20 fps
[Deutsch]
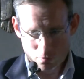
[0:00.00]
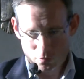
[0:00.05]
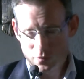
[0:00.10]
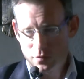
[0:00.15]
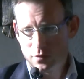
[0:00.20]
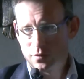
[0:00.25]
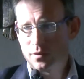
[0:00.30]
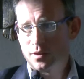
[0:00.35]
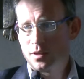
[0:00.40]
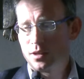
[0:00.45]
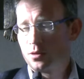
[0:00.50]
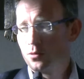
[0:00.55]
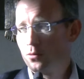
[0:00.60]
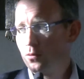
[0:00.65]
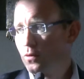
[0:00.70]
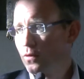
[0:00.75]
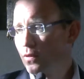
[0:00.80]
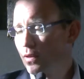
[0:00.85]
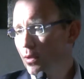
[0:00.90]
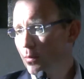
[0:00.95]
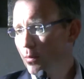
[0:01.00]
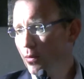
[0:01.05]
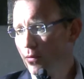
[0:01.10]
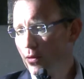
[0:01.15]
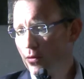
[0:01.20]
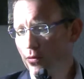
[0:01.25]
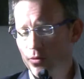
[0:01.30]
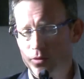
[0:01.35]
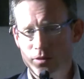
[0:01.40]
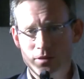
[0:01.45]
Und Sie sagen uns aber,
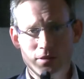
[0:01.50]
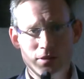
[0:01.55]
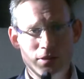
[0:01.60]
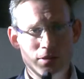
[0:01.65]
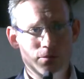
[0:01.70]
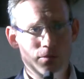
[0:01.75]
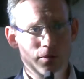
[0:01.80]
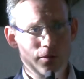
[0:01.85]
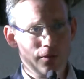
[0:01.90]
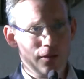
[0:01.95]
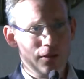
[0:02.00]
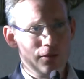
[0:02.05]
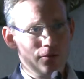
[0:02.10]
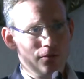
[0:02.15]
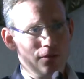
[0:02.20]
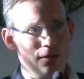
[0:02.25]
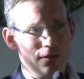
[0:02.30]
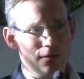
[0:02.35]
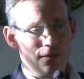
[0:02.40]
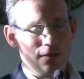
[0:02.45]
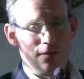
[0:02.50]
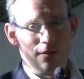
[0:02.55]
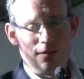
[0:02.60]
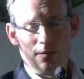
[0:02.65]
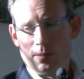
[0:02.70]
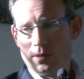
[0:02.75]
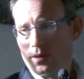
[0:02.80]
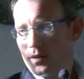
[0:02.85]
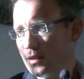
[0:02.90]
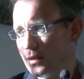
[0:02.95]
wir sollen nicht Verwaltung als einen
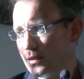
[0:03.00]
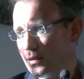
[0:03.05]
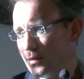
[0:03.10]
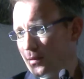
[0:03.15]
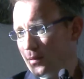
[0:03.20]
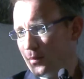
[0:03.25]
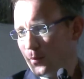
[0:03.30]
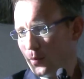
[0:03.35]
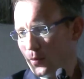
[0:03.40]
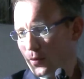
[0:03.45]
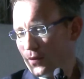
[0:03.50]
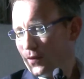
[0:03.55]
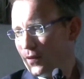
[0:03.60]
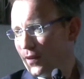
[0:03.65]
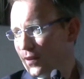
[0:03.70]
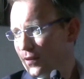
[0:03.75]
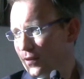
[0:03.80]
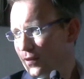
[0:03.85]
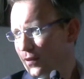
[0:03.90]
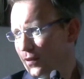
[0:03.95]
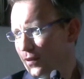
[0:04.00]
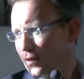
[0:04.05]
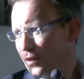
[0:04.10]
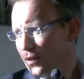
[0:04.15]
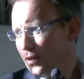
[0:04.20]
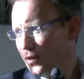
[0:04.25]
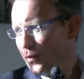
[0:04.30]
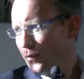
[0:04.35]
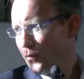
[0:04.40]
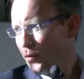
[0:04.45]
separaten Prozess
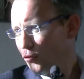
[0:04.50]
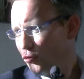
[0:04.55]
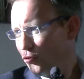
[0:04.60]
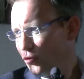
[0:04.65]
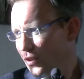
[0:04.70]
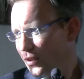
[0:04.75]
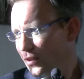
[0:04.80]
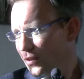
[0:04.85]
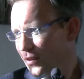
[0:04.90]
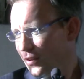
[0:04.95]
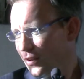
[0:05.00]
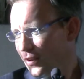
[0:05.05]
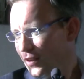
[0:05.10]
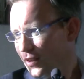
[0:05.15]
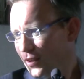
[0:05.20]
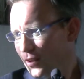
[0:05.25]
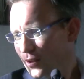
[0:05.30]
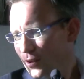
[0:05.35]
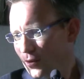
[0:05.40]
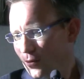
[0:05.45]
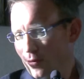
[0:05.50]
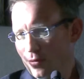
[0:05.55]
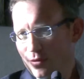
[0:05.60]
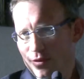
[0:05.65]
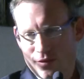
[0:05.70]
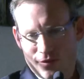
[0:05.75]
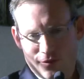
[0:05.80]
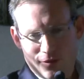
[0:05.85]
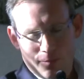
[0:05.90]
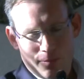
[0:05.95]
verstehen und
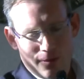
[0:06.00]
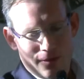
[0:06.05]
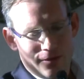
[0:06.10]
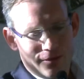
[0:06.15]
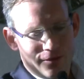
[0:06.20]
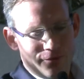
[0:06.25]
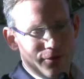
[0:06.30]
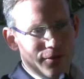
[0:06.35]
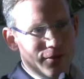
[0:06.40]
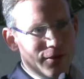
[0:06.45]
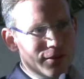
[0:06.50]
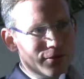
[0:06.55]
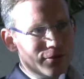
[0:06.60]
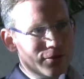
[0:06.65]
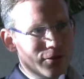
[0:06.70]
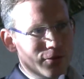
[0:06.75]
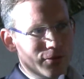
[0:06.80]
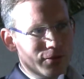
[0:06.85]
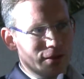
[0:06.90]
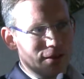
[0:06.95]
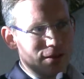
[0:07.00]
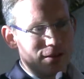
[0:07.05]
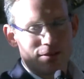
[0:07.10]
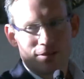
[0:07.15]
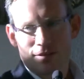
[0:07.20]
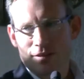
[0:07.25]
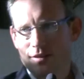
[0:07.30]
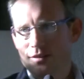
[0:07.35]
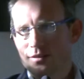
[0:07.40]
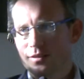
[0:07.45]
Verwaltung auf der einen
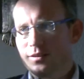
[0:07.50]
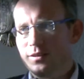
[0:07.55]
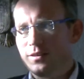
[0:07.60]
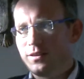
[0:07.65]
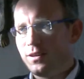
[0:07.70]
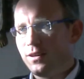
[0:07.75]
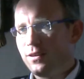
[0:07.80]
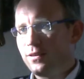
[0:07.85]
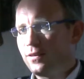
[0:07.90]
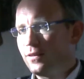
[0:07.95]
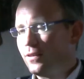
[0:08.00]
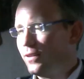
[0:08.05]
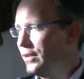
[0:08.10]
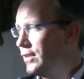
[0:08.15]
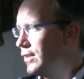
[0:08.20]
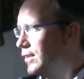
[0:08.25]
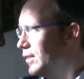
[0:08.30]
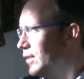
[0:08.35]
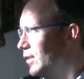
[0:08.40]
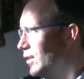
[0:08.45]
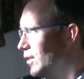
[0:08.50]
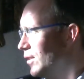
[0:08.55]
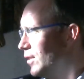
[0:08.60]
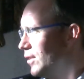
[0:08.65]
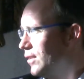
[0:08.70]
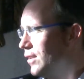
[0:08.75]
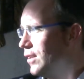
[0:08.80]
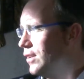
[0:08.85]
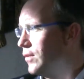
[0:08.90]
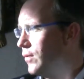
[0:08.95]
Seite, geistliche
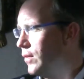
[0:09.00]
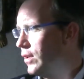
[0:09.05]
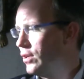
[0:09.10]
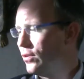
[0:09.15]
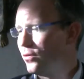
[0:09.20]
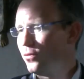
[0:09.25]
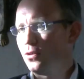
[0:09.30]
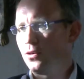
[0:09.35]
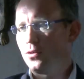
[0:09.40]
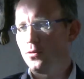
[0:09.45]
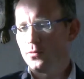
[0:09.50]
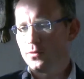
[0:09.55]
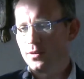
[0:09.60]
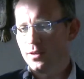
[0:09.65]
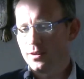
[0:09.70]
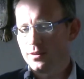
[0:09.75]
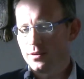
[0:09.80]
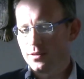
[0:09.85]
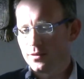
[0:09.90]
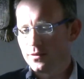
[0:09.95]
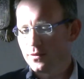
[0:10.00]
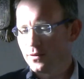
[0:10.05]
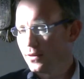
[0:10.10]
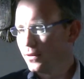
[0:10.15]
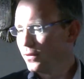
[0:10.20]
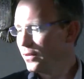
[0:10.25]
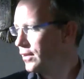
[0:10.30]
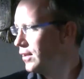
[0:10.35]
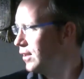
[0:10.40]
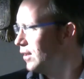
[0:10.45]
Kirchenentwicklung auf der anderen Seite.